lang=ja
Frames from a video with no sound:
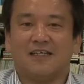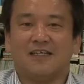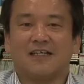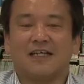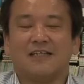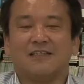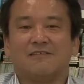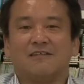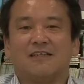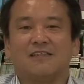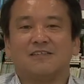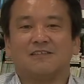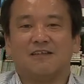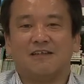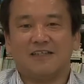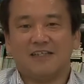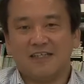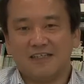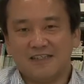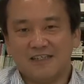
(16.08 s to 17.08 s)
仮暮らしの
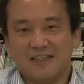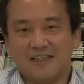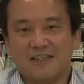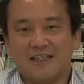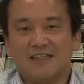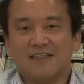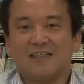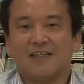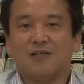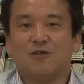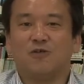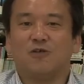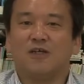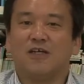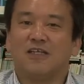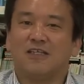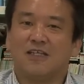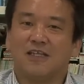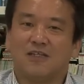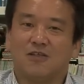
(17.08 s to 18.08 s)
アリエッティ種田洋
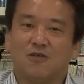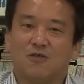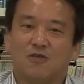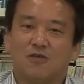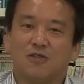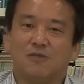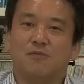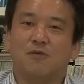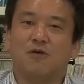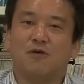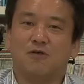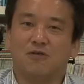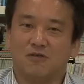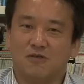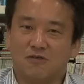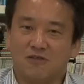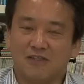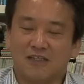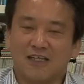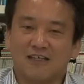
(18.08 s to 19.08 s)
平展の方にも
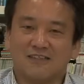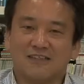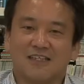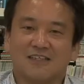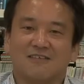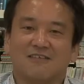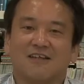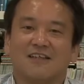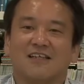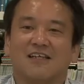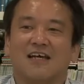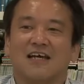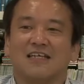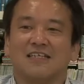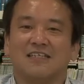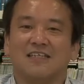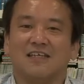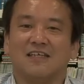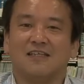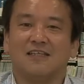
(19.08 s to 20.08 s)
本当にたくさんの方が
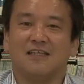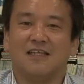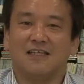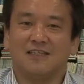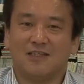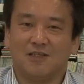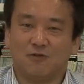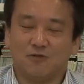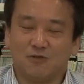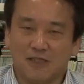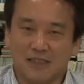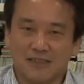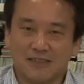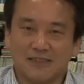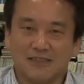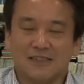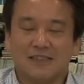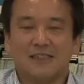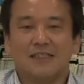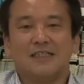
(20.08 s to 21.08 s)
来ていただいたようで
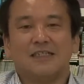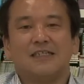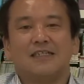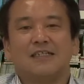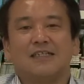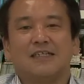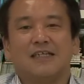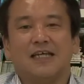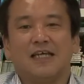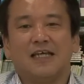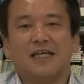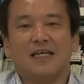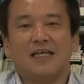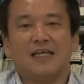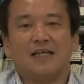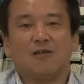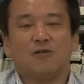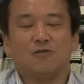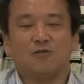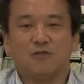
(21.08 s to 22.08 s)
す。
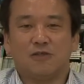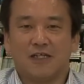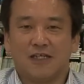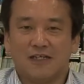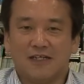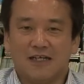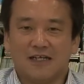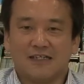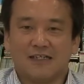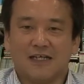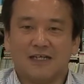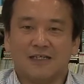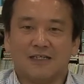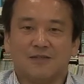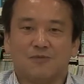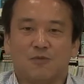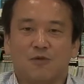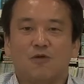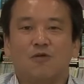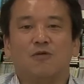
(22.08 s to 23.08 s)
この展覧
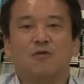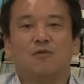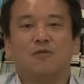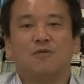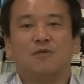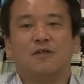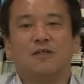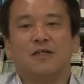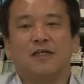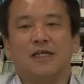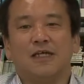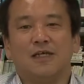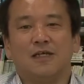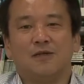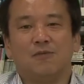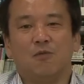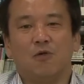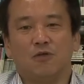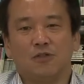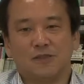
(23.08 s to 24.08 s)
会も
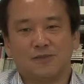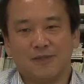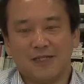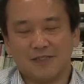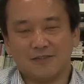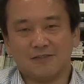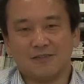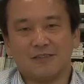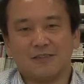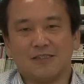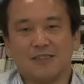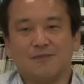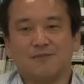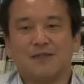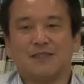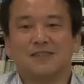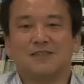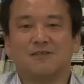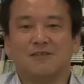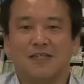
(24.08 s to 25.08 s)
もうしばらく続き
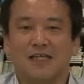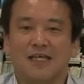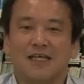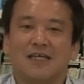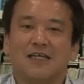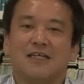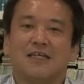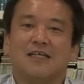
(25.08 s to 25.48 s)
ますので、